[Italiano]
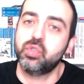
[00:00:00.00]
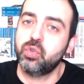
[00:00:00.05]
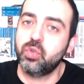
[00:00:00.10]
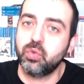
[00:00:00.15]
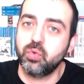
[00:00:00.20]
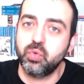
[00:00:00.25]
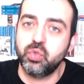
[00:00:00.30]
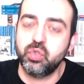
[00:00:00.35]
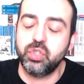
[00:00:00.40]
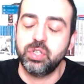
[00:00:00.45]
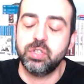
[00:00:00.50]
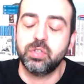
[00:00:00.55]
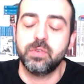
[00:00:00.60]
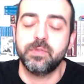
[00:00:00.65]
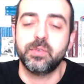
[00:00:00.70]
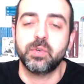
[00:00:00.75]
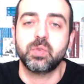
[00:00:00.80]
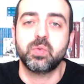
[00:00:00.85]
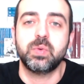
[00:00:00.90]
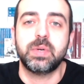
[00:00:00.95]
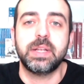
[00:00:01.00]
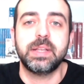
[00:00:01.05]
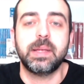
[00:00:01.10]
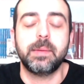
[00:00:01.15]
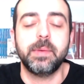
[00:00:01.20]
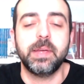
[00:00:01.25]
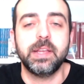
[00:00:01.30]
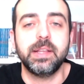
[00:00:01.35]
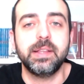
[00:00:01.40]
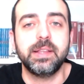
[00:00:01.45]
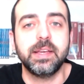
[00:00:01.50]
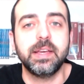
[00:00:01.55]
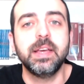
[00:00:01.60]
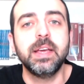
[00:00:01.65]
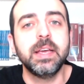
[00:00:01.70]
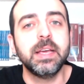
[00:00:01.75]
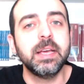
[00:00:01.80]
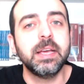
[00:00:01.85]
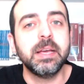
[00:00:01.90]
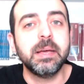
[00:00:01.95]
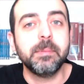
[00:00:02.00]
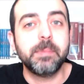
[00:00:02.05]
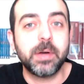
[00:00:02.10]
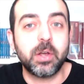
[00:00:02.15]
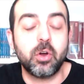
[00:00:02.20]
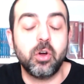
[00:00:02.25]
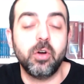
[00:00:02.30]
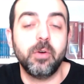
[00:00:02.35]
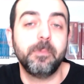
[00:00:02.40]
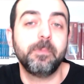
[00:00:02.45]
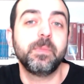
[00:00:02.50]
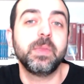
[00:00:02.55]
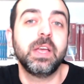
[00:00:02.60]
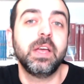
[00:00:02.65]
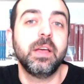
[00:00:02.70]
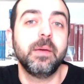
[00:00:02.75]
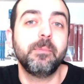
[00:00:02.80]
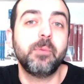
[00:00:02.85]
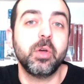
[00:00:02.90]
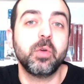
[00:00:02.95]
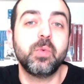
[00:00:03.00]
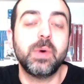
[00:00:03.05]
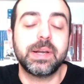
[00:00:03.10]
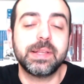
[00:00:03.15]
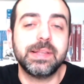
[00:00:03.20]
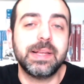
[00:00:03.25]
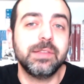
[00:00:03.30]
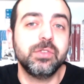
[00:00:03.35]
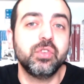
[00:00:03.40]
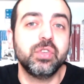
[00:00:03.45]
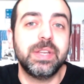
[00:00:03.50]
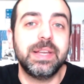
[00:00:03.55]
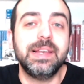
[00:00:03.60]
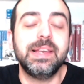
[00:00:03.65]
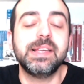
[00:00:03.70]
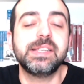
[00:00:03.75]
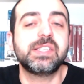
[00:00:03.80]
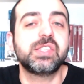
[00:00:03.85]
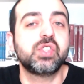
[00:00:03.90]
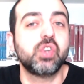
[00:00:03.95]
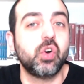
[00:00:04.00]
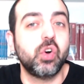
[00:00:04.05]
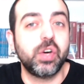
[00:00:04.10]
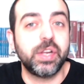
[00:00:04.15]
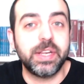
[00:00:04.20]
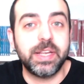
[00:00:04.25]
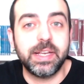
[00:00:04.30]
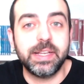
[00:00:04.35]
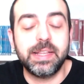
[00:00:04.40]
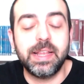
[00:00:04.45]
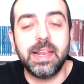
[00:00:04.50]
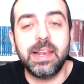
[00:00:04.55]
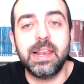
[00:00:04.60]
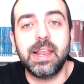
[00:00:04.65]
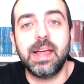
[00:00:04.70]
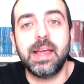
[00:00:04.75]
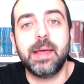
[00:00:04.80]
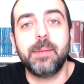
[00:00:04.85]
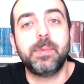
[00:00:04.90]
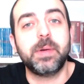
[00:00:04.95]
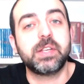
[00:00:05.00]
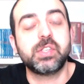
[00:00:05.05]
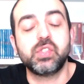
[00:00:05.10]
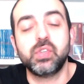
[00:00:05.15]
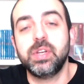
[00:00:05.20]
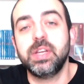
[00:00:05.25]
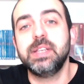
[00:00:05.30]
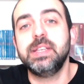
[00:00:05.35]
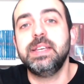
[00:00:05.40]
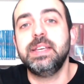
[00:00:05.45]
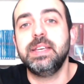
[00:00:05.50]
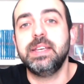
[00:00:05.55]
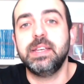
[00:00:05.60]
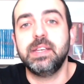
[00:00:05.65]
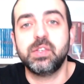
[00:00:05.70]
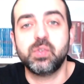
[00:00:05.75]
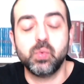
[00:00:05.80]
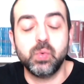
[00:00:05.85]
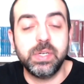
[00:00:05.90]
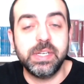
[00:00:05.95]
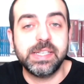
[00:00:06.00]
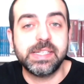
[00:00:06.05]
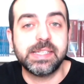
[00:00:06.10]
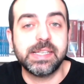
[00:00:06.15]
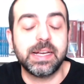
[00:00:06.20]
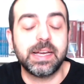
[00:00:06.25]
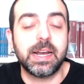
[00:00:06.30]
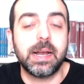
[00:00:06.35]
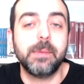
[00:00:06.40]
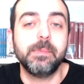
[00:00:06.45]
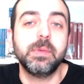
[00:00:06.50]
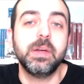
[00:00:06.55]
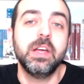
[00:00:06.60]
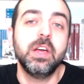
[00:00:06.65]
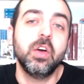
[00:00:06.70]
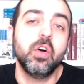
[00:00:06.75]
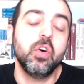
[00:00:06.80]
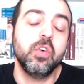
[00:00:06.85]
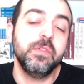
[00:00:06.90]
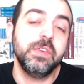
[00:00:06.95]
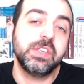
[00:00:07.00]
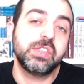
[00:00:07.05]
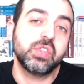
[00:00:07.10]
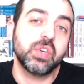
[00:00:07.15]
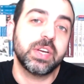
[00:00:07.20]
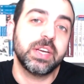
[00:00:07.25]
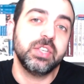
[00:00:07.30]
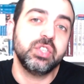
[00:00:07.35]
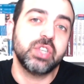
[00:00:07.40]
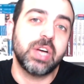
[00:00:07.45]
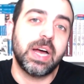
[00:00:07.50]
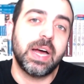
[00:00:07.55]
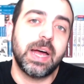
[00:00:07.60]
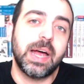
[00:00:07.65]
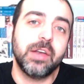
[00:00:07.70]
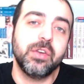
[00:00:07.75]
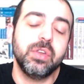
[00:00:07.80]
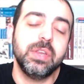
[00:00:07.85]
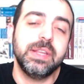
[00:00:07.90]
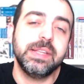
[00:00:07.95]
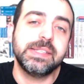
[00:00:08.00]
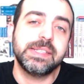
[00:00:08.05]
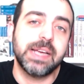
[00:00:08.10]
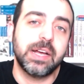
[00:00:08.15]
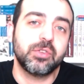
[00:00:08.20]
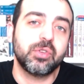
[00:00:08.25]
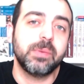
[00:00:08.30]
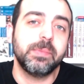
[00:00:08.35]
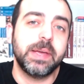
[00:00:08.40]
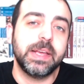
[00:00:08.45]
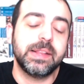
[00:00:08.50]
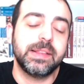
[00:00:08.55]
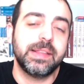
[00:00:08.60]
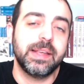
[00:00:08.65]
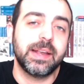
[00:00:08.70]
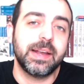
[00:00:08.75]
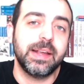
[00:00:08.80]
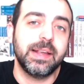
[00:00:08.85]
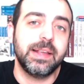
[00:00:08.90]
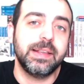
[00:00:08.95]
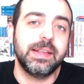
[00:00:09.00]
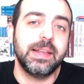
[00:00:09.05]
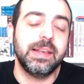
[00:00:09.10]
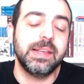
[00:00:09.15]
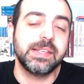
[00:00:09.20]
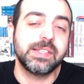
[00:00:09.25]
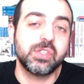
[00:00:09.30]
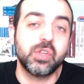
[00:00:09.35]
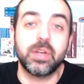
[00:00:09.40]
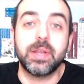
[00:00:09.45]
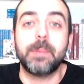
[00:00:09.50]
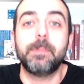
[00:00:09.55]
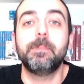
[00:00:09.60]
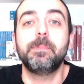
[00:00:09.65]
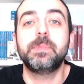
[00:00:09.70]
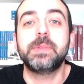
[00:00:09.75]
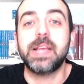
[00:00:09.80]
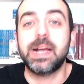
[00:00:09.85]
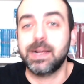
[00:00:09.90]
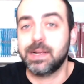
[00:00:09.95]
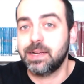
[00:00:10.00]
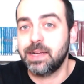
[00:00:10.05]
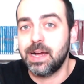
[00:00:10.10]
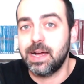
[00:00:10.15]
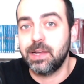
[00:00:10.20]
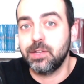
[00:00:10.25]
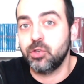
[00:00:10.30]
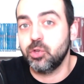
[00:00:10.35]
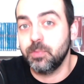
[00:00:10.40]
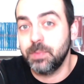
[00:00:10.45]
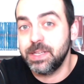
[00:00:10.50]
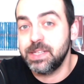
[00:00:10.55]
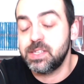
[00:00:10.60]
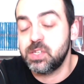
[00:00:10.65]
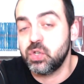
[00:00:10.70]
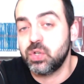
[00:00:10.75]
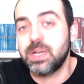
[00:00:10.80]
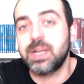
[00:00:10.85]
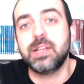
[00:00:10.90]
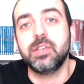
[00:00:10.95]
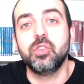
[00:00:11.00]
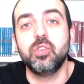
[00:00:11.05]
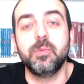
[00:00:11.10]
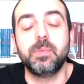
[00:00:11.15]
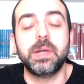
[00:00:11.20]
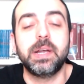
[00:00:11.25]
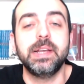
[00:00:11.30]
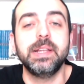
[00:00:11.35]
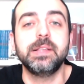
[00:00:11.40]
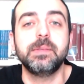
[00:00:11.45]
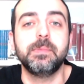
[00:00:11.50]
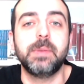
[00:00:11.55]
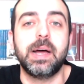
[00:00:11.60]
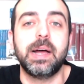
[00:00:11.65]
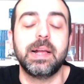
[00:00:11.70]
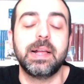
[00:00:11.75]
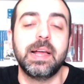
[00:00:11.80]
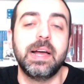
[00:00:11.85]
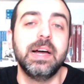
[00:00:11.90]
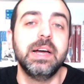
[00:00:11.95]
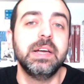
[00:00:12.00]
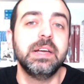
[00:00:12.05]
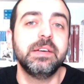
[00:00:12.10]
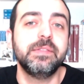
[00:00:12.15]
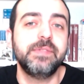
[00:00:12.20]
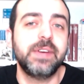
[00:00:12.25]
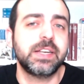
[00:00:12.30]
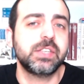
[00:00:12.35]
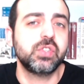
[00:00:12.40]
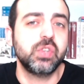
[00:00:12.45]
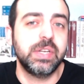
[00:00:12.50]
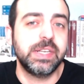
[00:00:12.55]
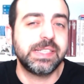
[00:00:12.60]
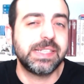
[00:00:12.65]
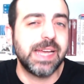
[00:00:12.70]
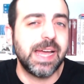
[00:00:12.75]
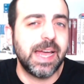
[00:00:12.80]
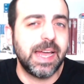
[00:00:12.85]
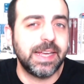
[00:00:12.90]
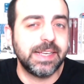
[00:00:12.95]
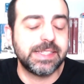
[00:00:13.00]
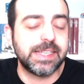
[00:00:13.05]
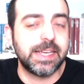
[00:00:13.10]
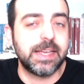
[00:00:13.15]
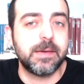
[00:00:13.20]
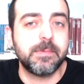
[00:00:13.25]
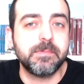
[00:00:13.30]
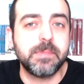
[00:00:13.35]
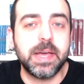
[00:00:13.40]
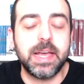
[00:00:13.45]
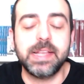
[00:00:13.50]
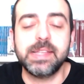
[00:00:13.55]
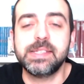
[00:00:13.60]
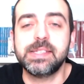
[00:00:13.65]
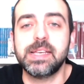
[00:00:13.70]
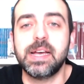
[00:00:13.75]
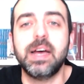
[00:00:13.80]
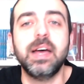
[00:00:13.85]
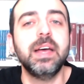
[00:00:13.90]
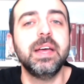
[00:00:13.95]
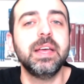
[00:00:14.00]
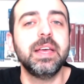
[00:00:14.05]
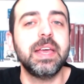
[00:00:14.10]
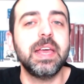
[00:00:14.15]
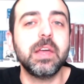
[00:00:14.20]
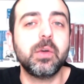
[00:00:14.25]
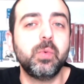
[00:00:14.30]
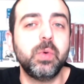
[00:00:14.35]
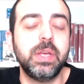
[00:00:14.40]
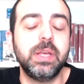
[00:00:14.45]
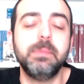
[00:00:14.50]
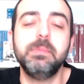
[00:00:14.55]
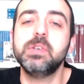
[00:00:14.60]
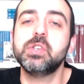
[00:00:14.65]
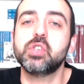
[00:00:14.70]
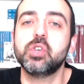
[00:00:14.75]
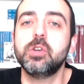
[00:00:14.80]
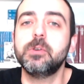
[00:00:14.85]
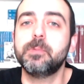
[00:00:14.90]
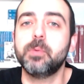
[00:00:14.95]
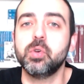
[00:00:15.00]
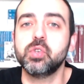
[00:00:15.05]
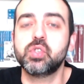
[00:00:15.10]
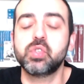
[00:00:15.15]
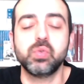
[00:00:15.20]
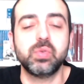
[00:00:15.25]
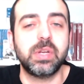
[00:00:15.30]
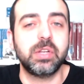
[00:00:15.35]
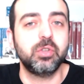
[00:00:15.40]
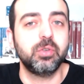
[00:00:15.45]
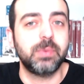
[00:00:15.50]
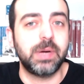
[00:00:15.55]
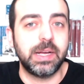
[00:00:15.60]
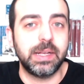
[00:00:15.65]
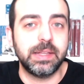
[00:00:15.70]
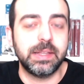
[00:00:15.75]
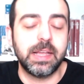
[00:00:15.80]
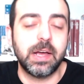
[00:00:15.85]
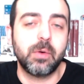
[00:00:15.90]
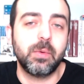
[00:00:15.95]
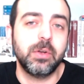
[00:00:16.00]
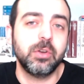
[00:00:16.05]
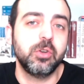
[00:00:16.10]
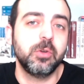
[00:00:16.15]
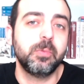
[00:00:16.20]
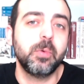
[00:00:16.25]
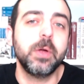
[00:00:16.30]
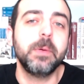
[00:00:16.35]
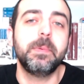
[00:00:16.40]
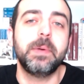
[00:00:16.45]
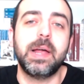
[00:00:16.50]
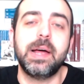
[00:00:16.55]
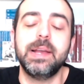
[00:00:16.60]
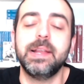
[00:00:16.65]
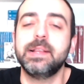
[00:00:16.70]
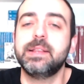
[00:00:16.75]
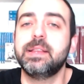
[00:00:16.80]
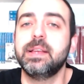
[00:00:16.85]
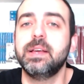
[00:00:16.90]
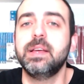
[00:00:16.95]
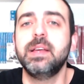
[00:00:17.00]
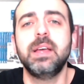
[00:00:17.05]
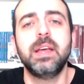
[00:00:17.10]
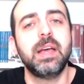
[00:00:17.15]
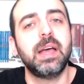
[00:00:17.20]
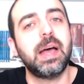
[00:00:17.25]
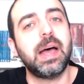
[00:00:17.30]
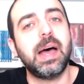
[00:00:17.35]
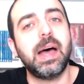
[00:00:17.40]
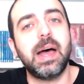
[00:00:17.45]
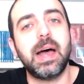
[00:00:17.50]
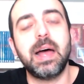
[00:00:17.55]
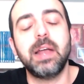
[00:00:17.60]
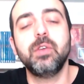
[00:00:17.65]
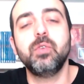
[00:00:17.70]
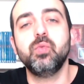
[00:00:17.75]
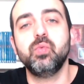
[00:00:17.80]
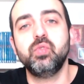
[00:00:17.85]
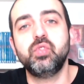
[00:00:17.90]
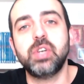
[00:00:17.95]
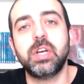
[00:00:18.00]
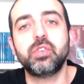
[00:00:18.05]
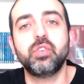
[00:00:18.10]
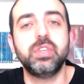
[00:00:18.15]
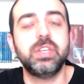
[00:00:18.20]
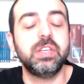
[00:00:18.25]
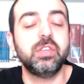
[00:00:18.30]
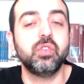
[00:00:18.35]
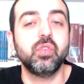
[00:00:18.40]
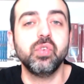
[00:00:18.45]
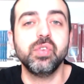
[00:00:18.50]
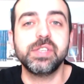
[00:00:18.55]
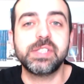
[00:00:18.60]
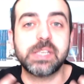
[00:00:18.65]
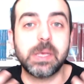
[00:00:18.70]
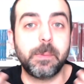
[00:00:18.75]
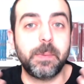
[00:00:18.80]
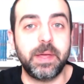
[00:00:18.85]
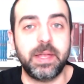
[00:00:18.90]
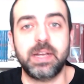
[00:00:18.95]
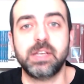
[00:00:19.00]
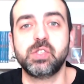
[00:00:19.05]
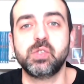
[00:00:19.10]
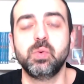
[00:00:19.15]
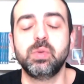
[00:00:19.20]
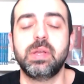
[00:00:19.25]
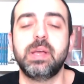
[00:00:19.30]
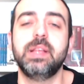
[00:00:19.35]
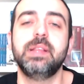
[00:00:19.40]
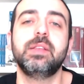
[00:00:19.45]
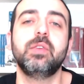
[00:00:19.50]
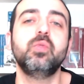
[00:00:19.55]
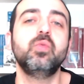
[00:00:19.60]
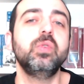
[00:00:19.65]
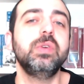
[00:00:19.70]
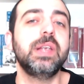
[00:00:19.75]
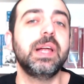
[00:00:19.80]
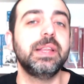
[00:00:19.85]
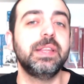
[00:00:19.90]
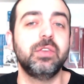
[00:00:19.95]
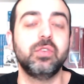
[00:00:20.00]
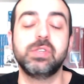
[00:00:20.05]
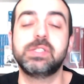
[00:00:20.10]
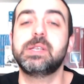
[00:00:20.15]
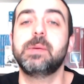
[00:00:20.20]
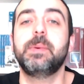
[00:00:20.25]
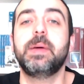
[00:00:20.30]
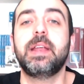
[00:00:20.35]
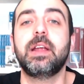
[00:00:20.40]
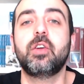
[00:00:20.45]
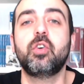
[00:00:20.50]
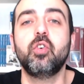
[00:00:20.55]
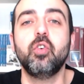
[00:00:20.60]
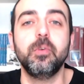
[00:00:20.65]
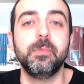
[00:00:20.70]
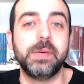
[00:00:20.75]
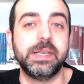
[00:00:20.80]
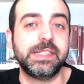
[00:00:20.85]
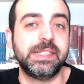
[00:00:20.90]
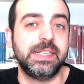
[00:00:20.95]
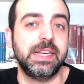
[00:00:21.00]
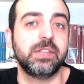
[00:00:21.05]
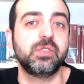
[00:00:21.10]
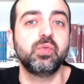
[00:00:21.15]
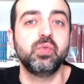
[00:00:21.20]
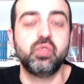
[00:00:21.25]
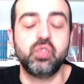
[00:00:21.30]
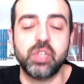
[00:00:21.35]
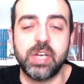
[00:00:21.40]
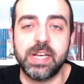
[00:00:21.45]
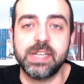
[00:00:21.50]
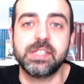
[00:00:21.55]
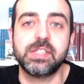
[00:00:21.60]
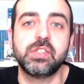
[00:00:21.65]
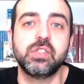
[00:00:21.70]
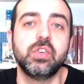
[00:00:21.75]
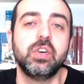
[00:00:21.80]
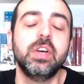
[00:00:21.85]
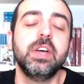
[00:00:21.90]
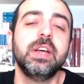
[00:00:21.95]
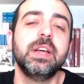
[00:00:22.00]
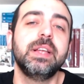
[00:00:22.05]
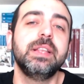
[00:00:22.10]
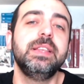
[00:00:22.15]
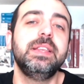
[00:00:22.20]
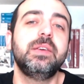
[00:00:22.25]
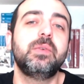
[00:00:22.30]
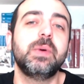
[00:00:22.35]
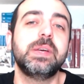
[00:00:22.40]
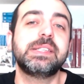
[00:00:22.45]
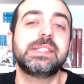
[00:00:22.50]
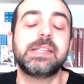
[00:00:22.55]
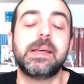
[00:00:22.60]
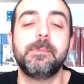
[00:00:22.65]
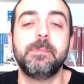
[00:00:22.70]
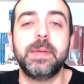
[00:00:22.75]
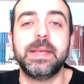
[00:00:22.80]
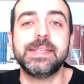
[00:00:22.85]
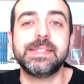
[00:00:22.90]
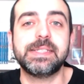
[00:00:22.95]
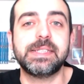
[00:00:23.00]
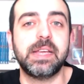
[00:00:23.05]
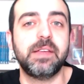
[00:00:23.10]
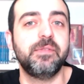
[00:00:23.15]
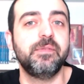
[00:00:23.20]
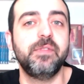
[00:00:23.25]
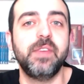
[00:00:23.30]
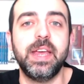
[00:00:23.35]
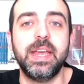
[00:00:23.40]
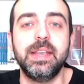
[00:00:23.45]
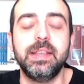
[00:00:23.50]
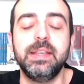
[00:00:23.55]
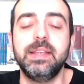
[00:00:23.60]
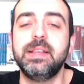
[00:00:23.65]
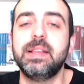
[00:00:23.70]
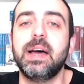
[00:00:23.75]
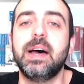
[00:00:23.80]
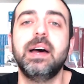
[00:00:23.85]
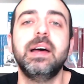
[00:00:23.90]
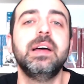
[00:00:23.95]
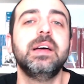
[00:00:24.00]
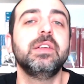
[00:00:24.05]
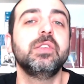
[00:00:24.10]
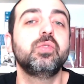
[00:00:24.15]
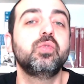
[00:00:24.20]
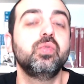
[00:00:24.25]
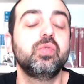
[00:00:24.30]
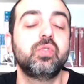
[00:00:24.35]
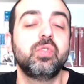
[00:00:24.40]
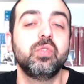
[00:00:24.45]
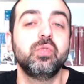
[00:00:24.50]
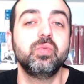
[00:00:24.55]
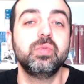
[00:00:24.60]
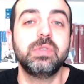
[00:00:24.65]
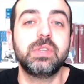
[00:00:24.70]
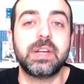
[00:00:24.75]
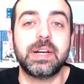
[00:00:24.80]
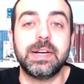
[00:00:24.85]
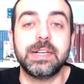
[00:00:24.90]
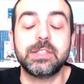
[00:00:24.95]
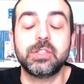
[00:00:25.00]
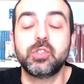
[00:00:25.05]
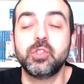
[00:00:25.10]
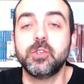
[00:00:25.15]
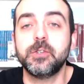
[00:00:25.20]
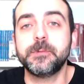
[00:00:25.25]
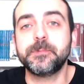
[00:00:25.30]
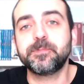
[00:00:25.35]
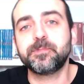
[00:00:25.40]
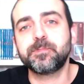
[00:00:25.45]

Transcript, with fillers: riuscito fortunatamente. Però poi guardando nelle storie delle persone di, su Instagram ho visto che già hanno iniziato a mettere delle storie taggando, menzionando Planet Manga verso le 6, 6 e mezza. E qui mi sono posto una domanda, quando poi Planet ha annunciato di non sapere assolutamente nulla, di non sapere come sia successo di questa messa in vendita tutto ad un tratto,